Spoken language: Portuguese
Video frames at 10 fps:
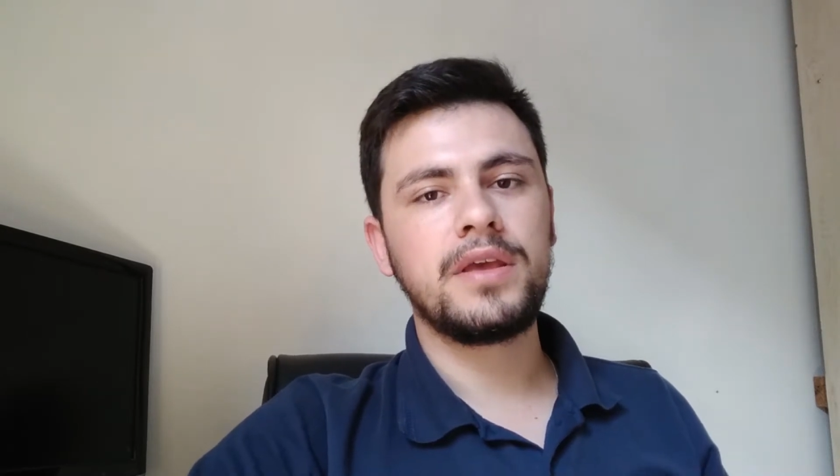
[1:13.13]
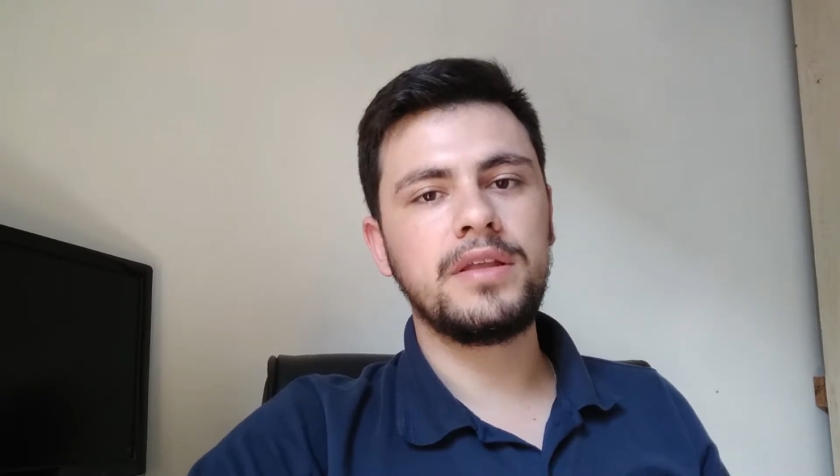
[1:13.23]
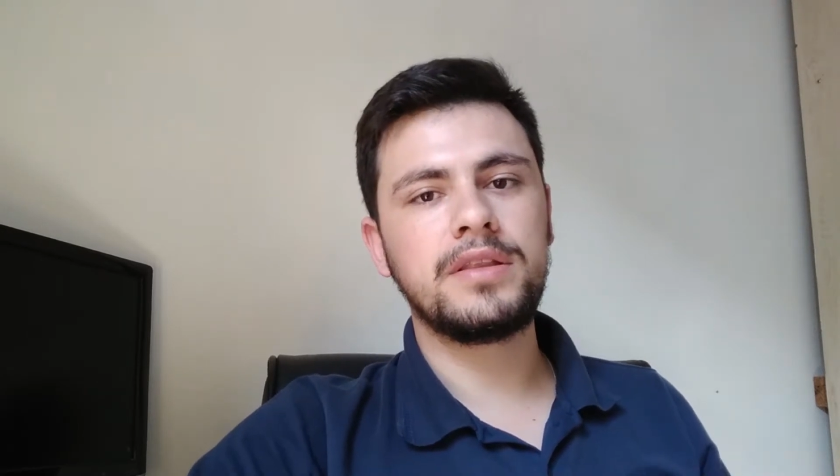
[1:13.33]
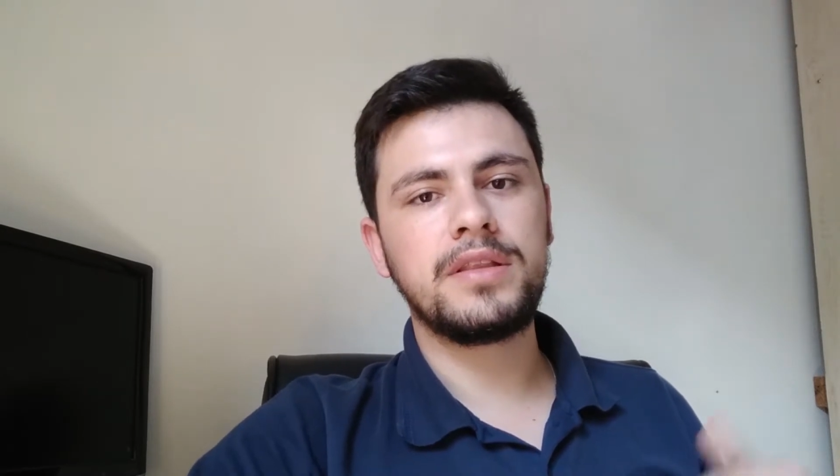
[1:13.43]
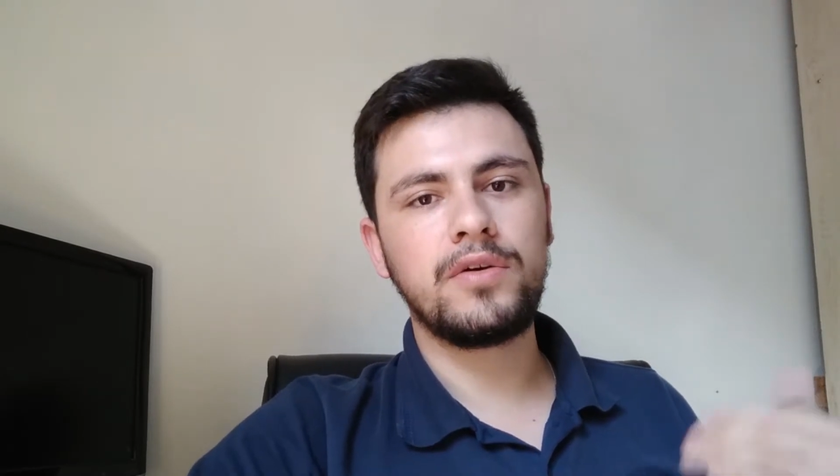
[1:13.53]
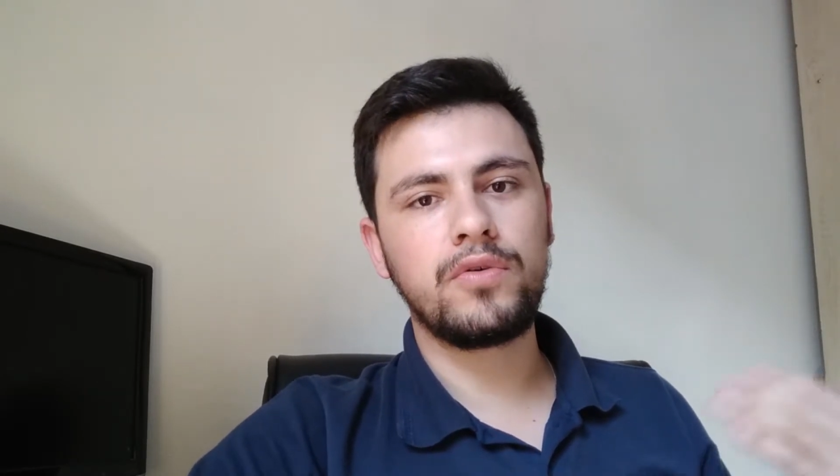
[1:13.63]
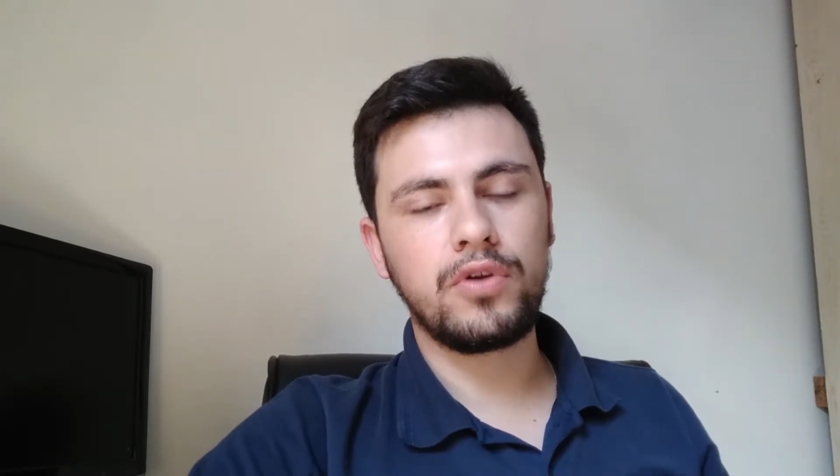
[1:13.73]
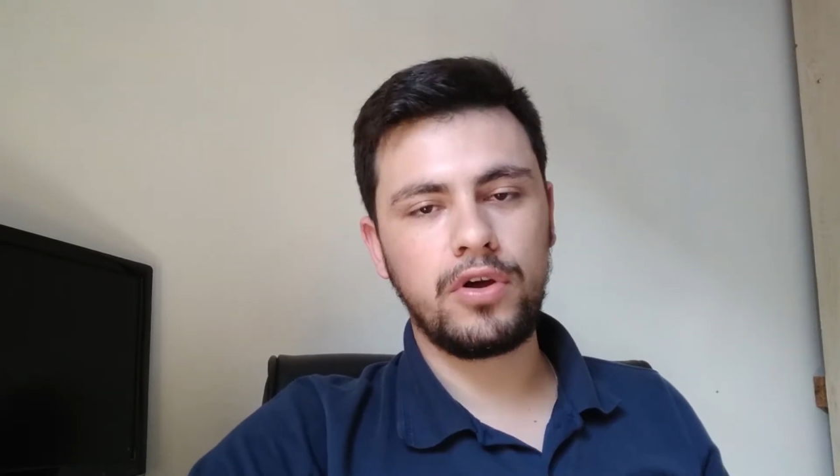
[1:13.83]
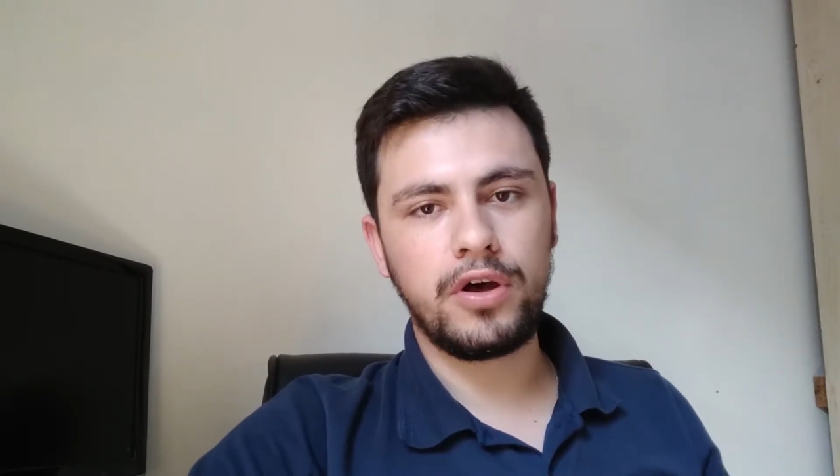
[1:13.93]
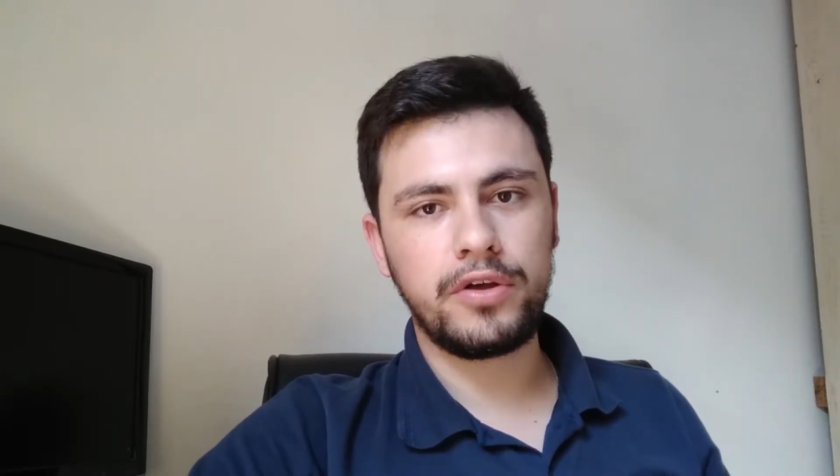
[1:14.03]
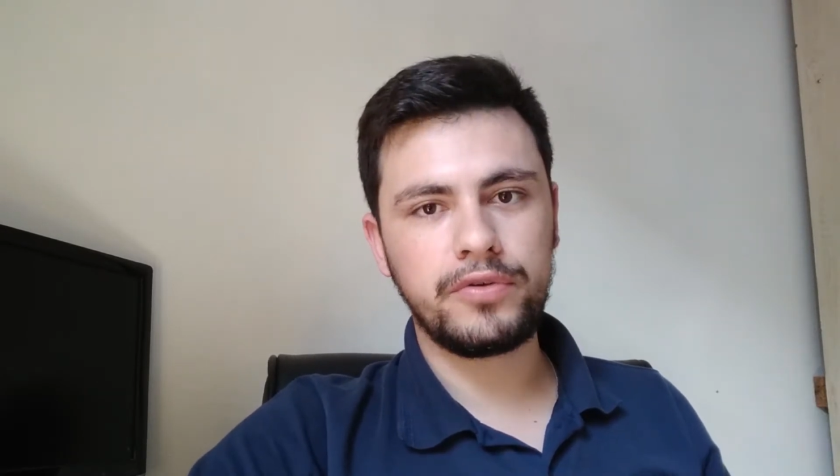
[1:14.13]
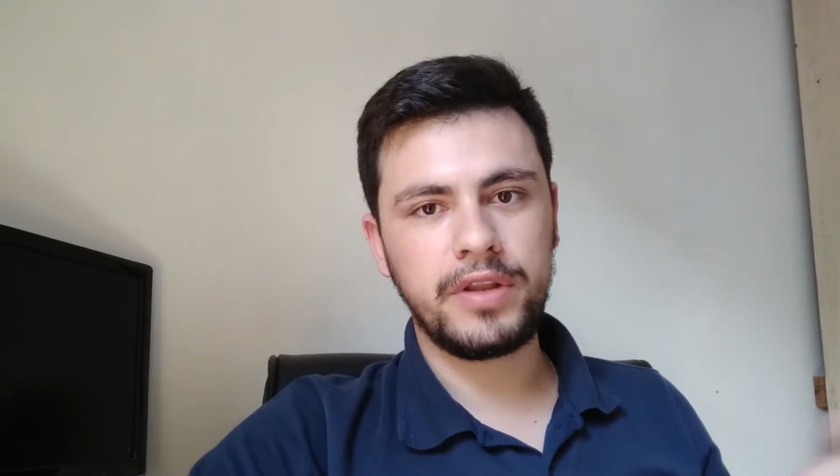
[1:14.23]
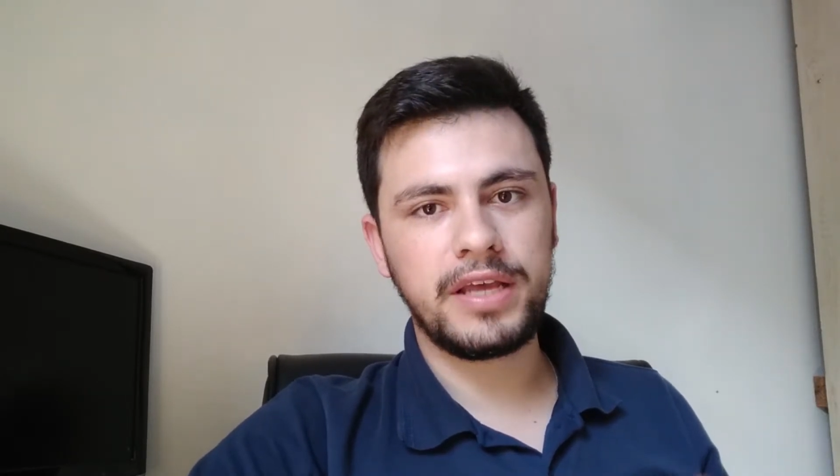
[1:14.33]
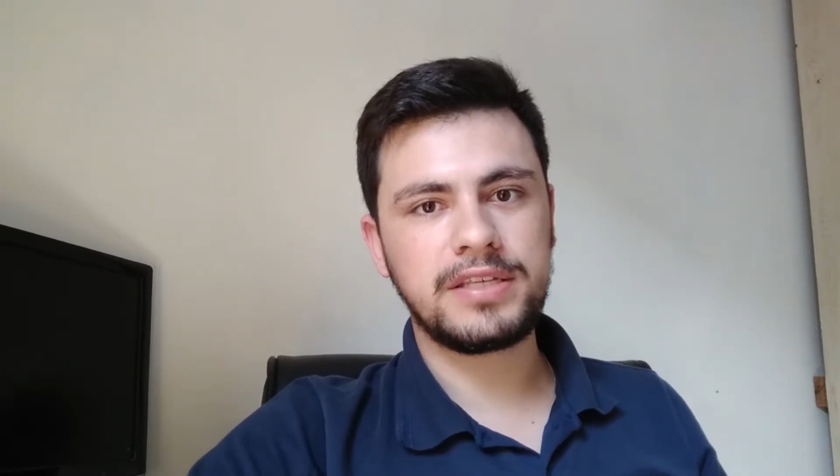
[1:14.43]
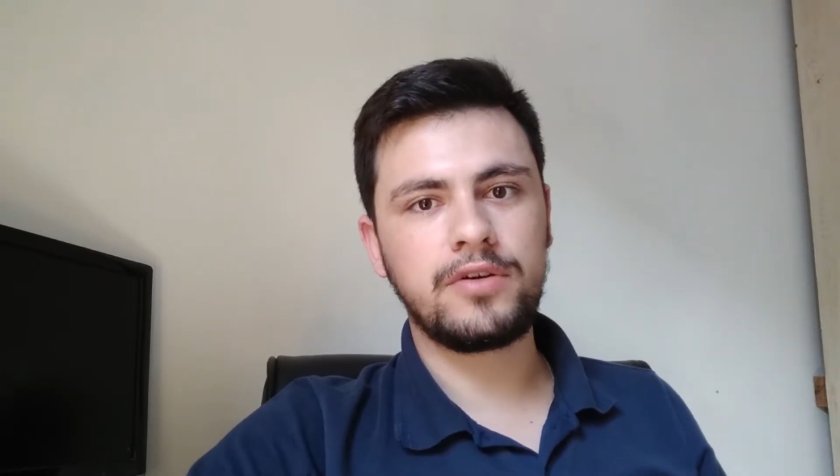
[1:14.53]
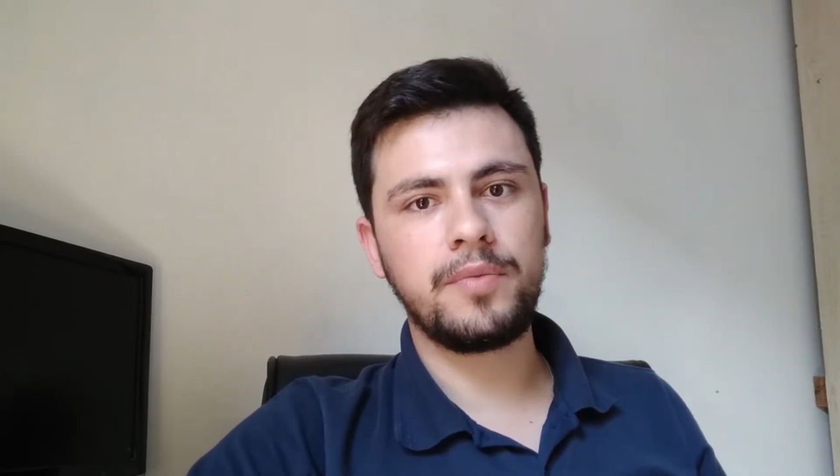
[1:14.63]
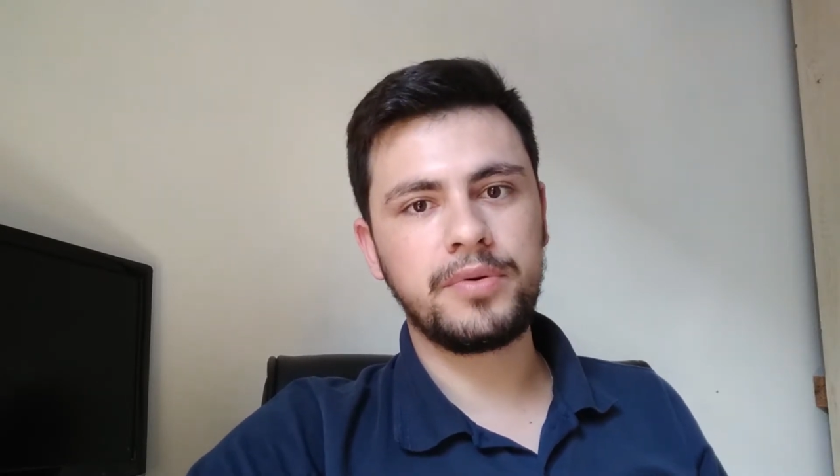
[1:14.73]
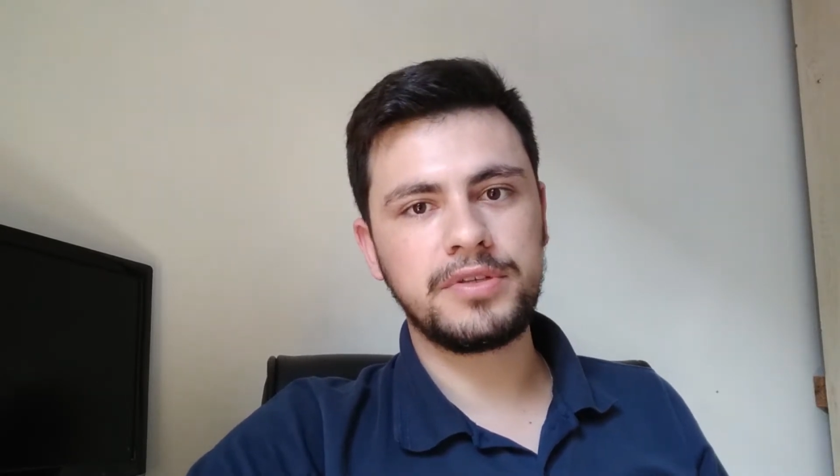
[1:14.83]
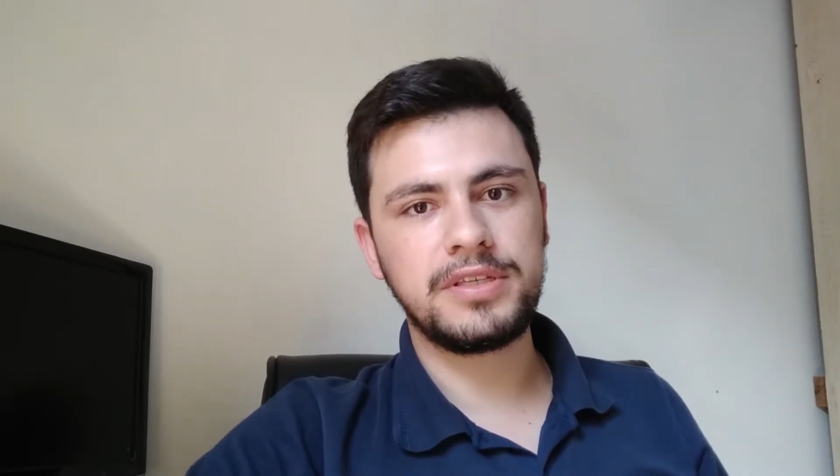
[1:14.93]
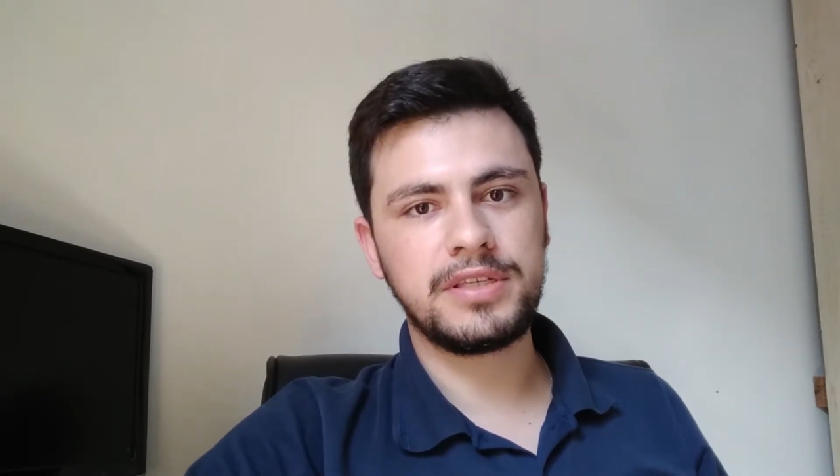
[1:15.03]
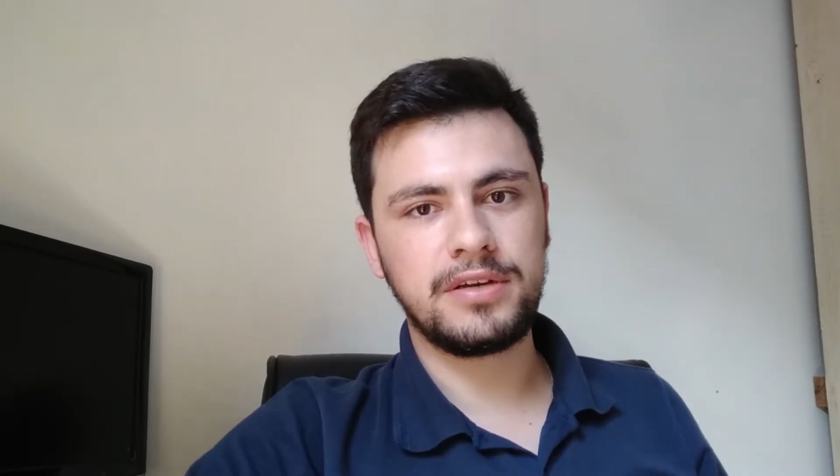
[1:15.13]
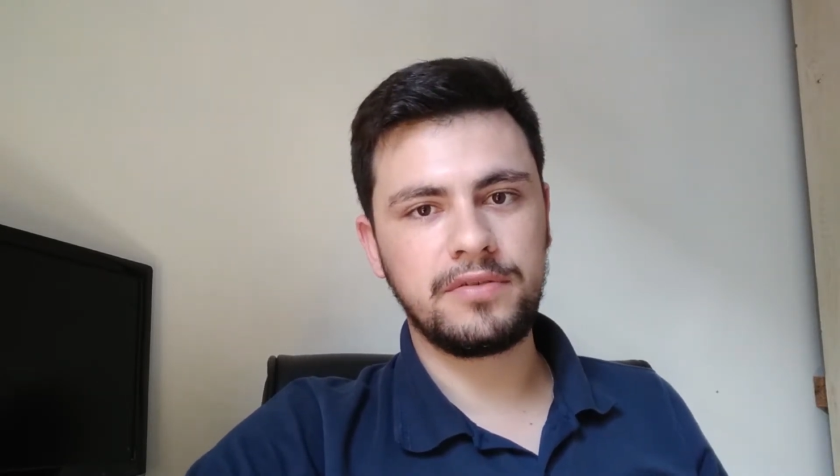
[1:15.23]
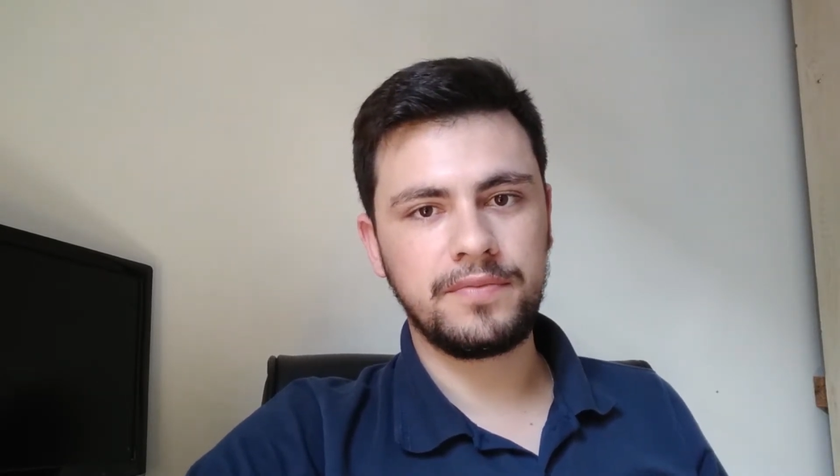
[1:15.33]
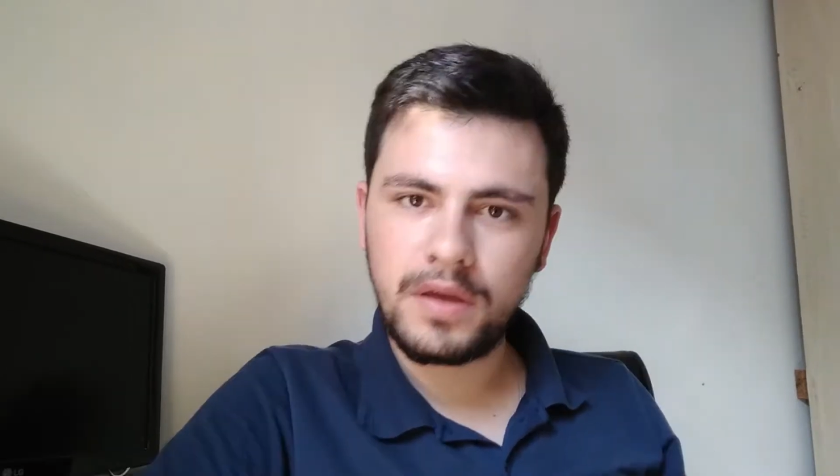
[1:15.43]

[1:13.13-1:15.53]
então cloro nessa composição.